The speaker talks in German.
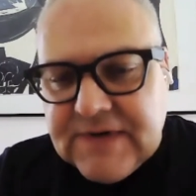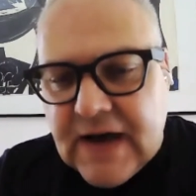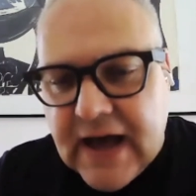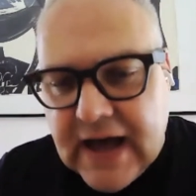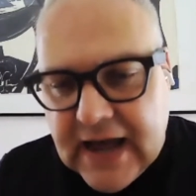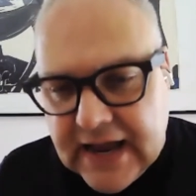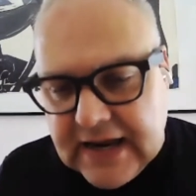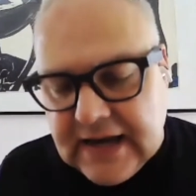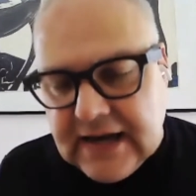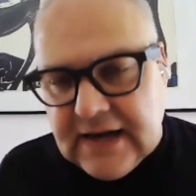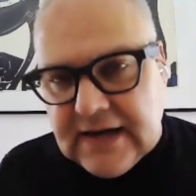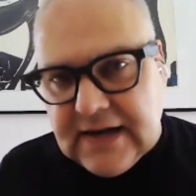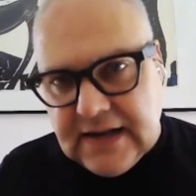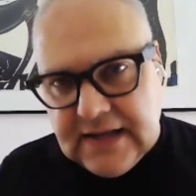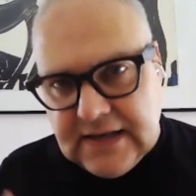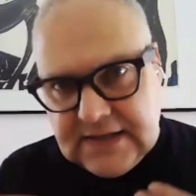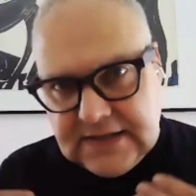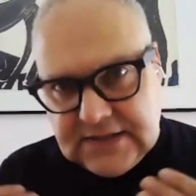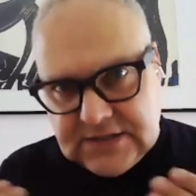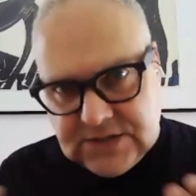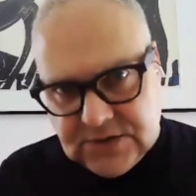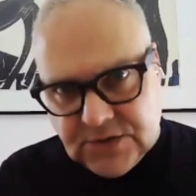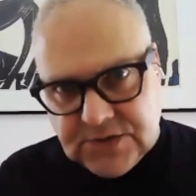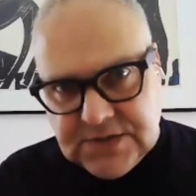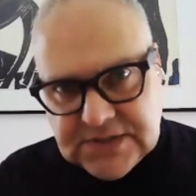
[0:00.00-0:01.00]
Das war
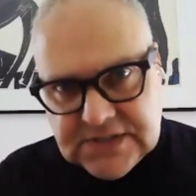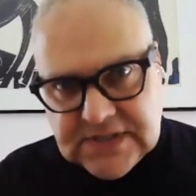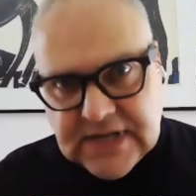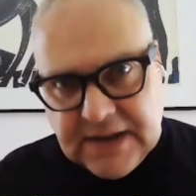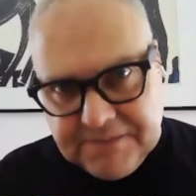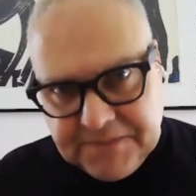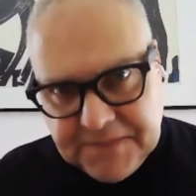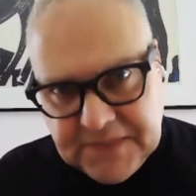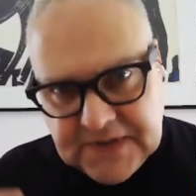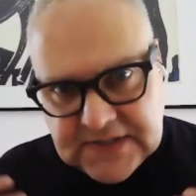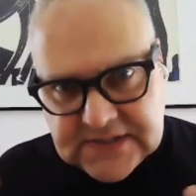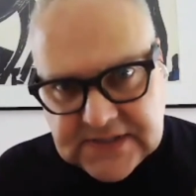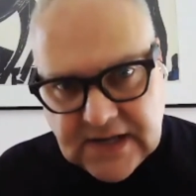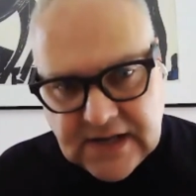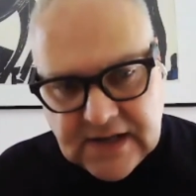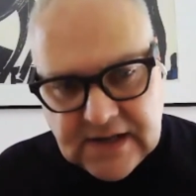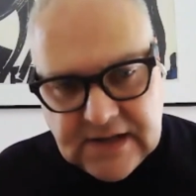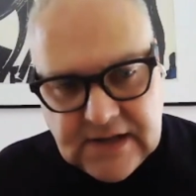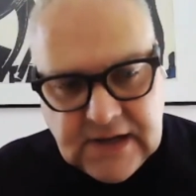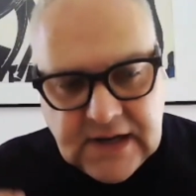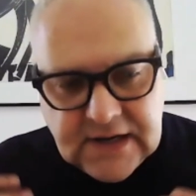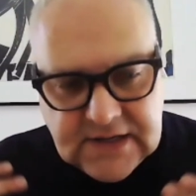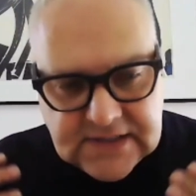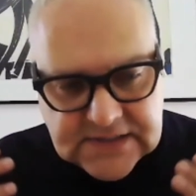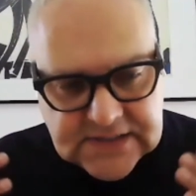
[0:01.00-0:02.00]
eigentlich sozusagen
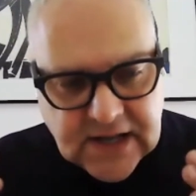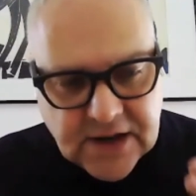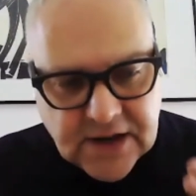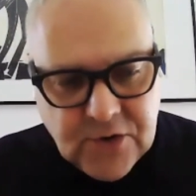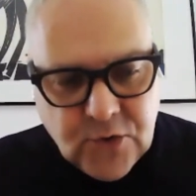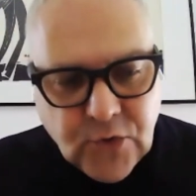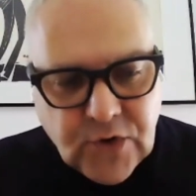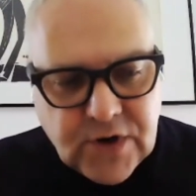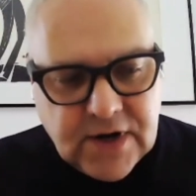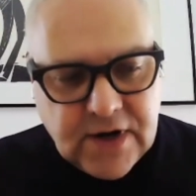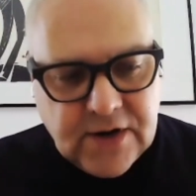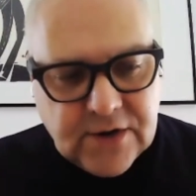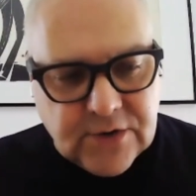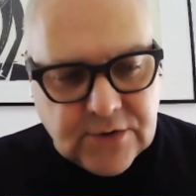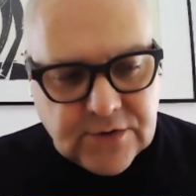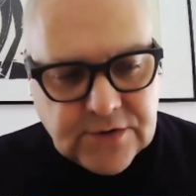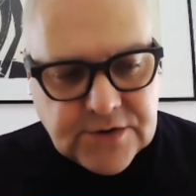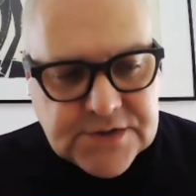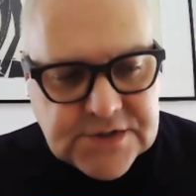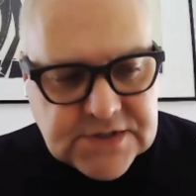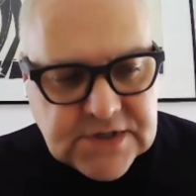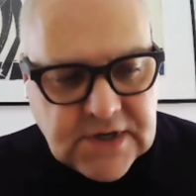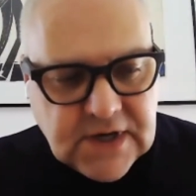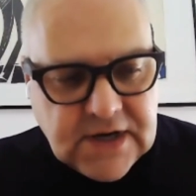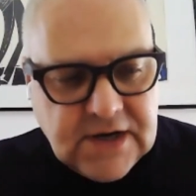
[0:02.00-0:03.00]
dieser, dieser
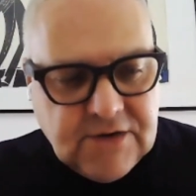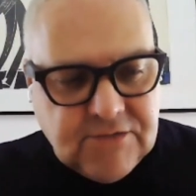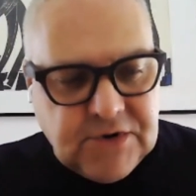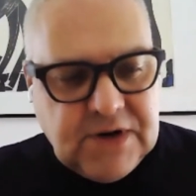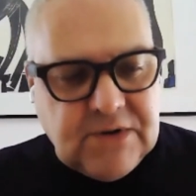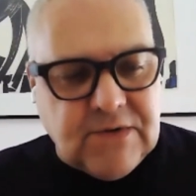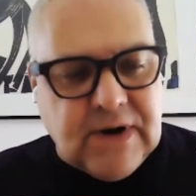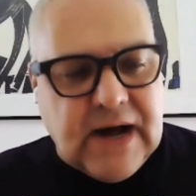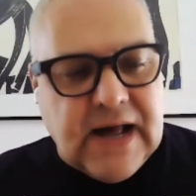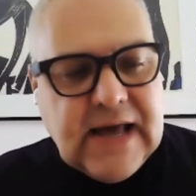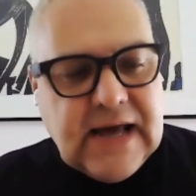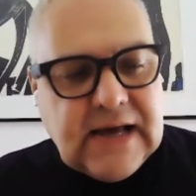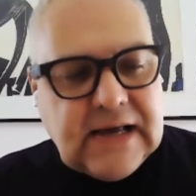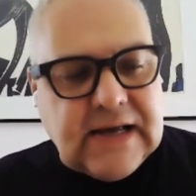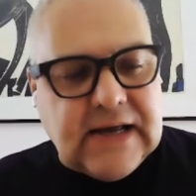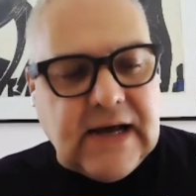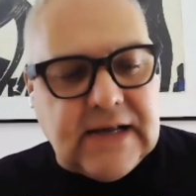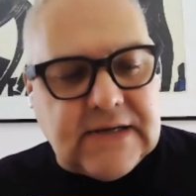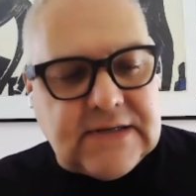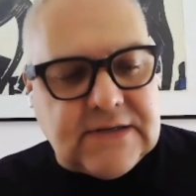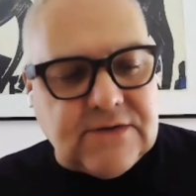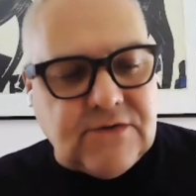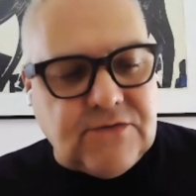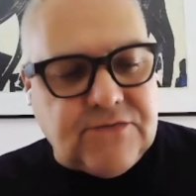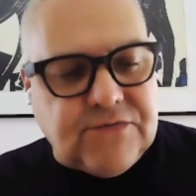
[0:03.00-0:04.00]
Nukleus, wo die
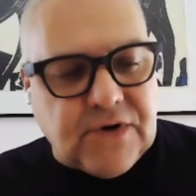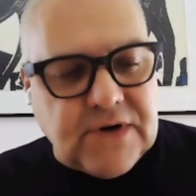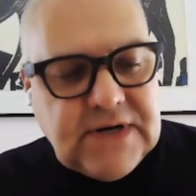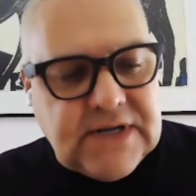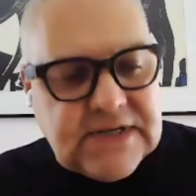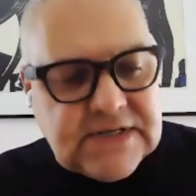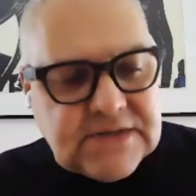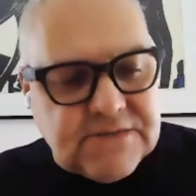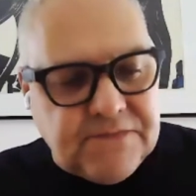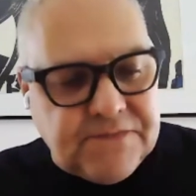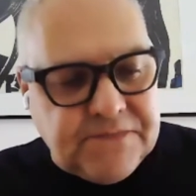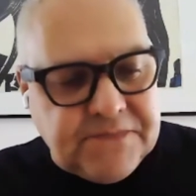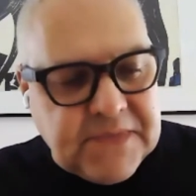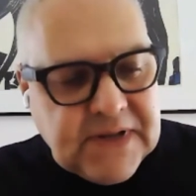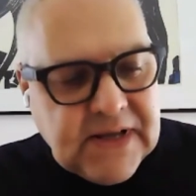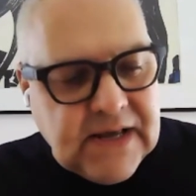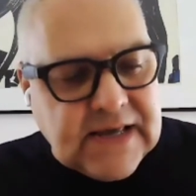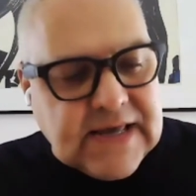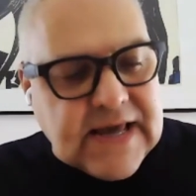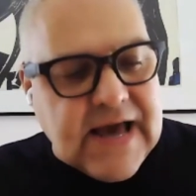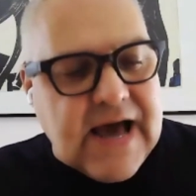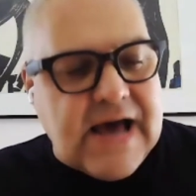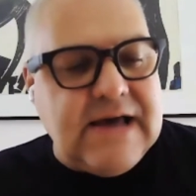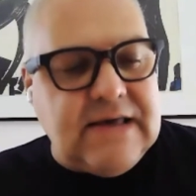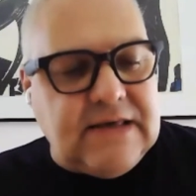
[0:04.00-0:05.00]
Wirecard von
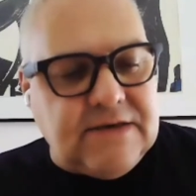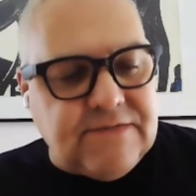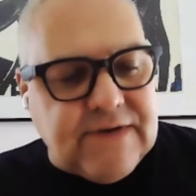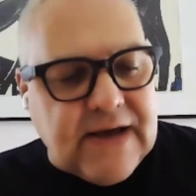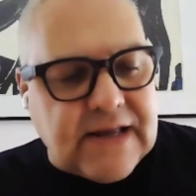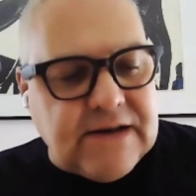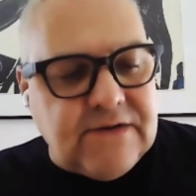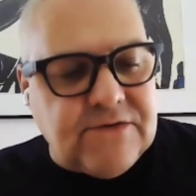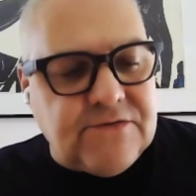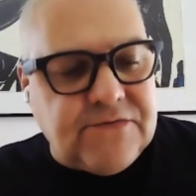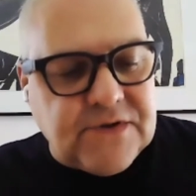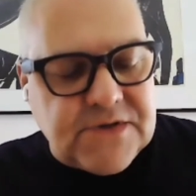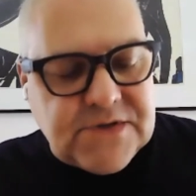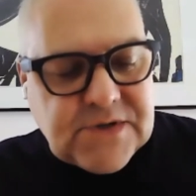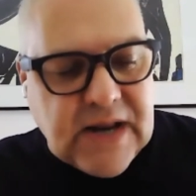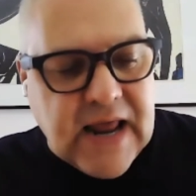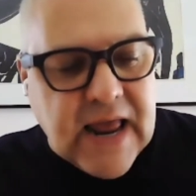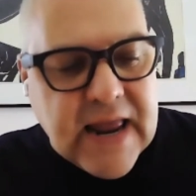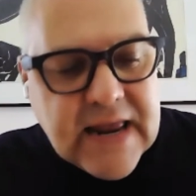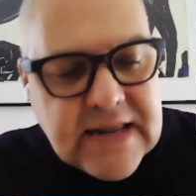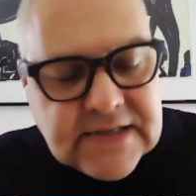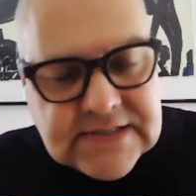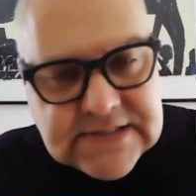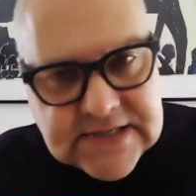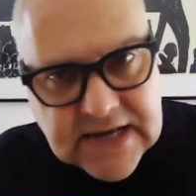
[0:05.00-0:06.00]
diesem, ja, ich meine, von
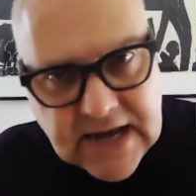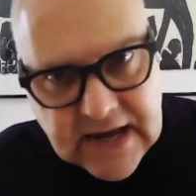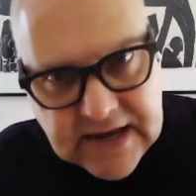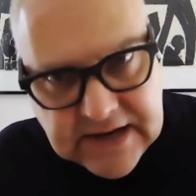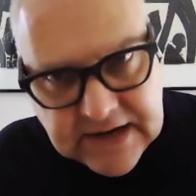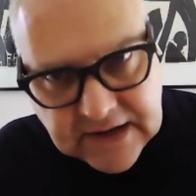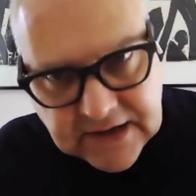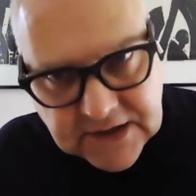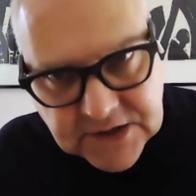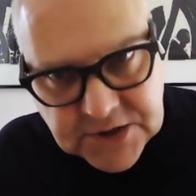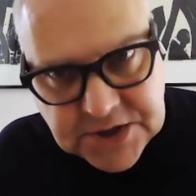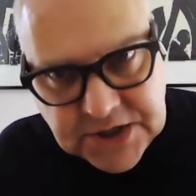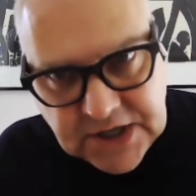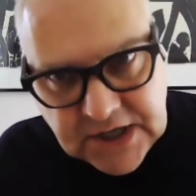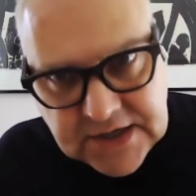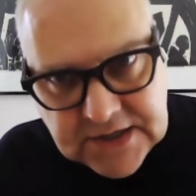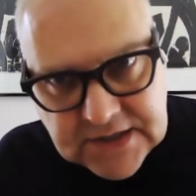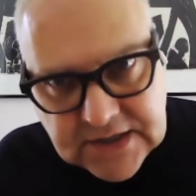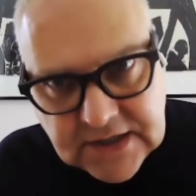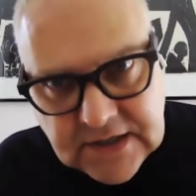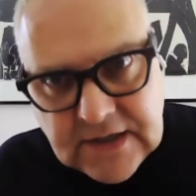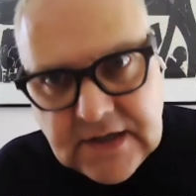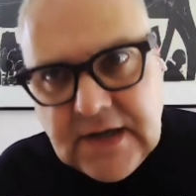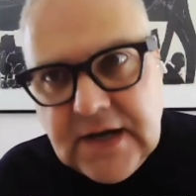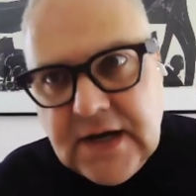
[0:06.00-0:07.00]
so einer
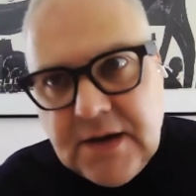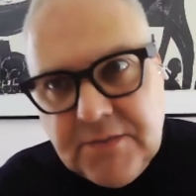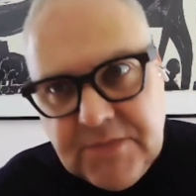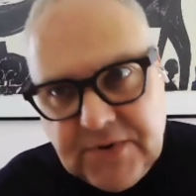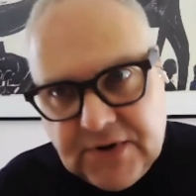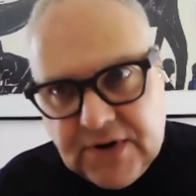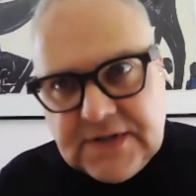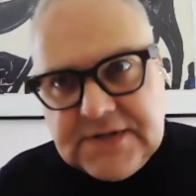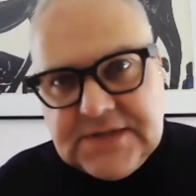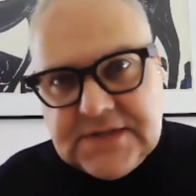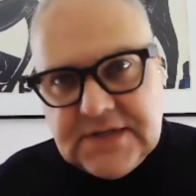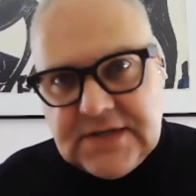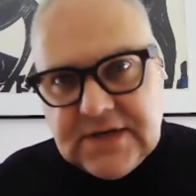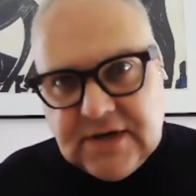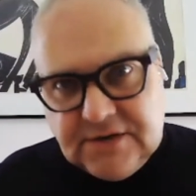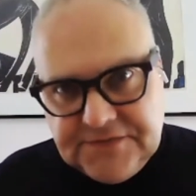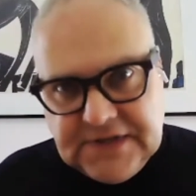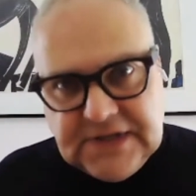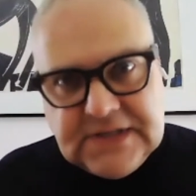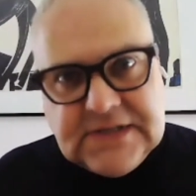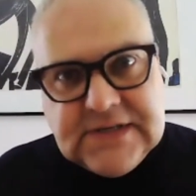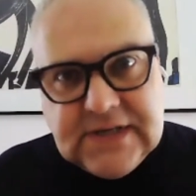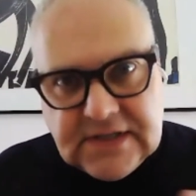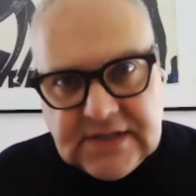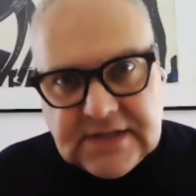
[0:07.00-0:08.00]
Insider-Geschichte plötzlich
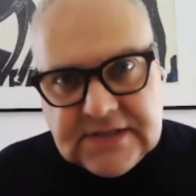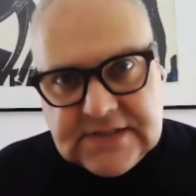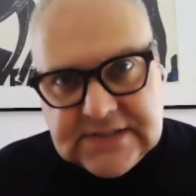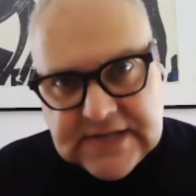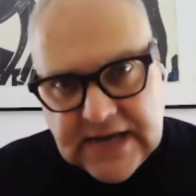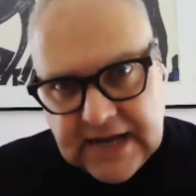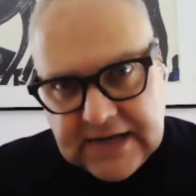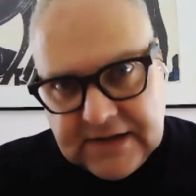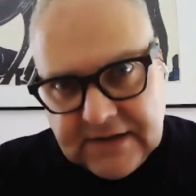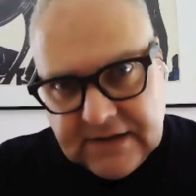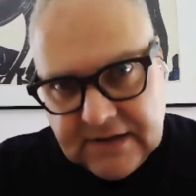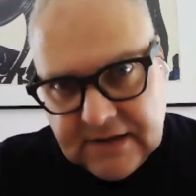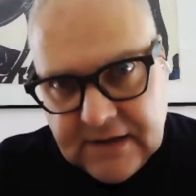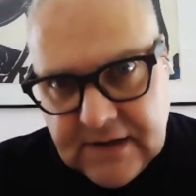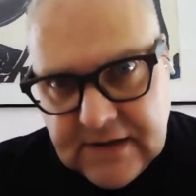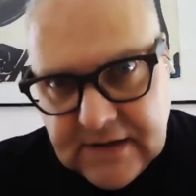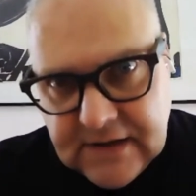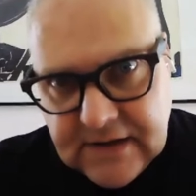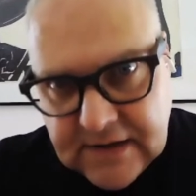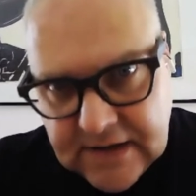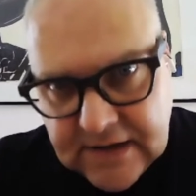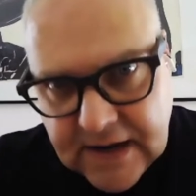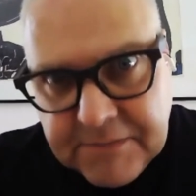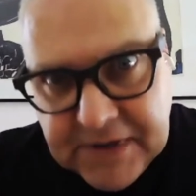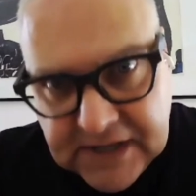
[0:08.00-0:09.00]
auf die
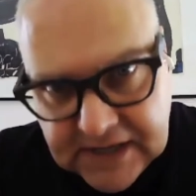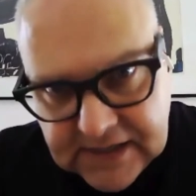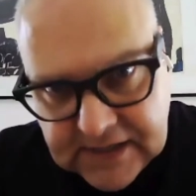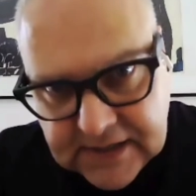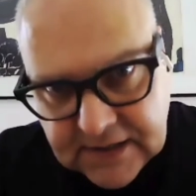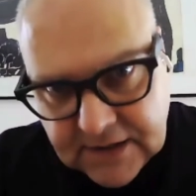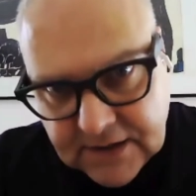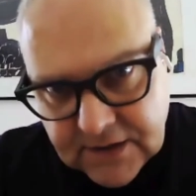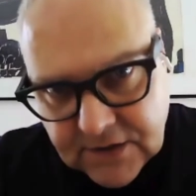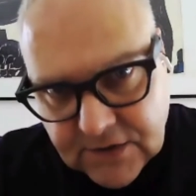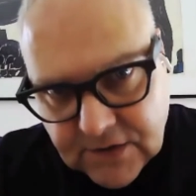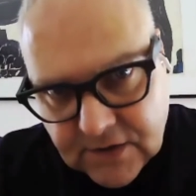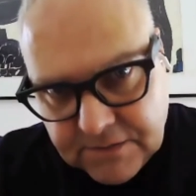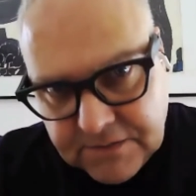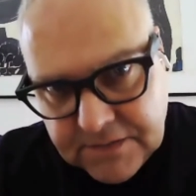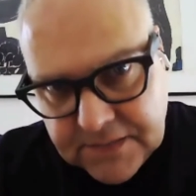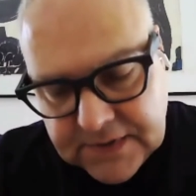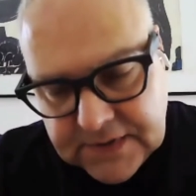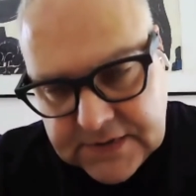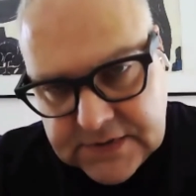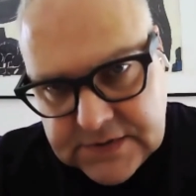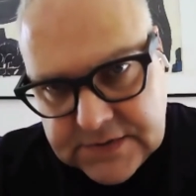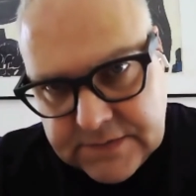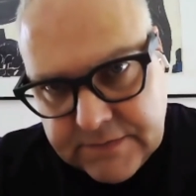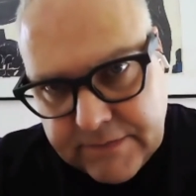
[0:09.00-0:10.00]
Titelseiten der Medien
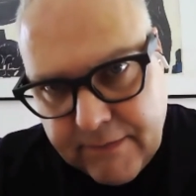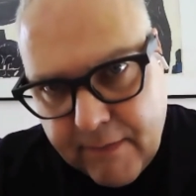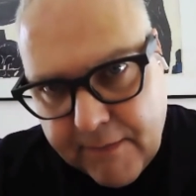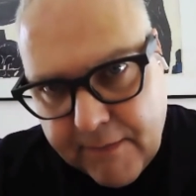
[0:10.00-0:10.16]
gekommen